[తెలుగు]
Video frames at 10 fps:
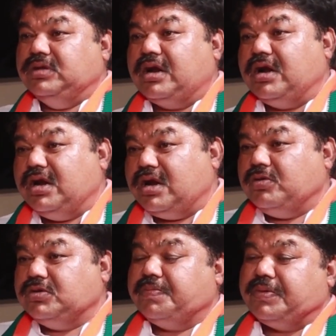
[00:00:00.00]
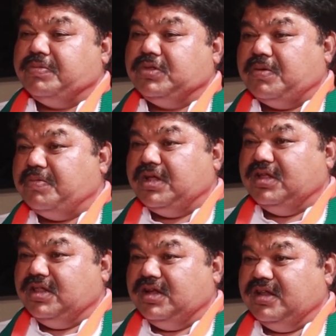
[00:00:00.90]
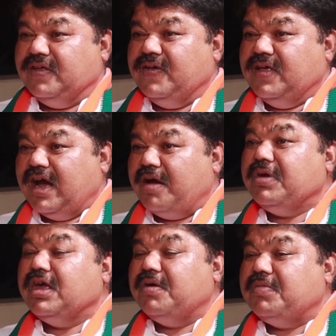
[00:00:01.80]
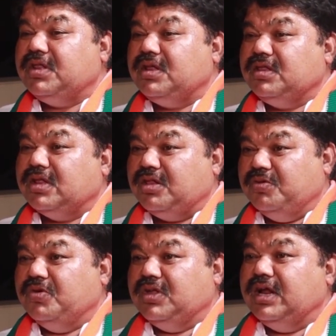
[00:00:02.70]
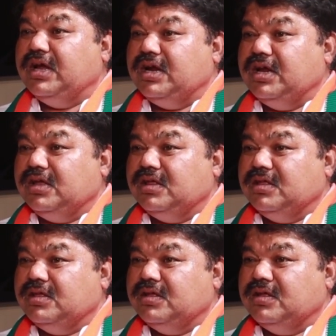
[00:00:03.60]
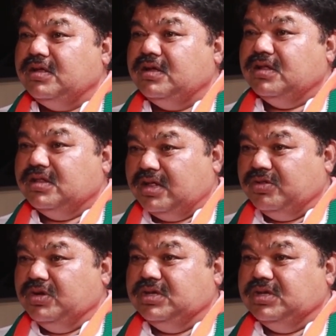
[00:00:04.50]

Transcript: జరగండి రా వచ్చే ప్రభుత్వం మాది అనేది ఆమె ఏమంది నన్ను వదిలేయండి నేను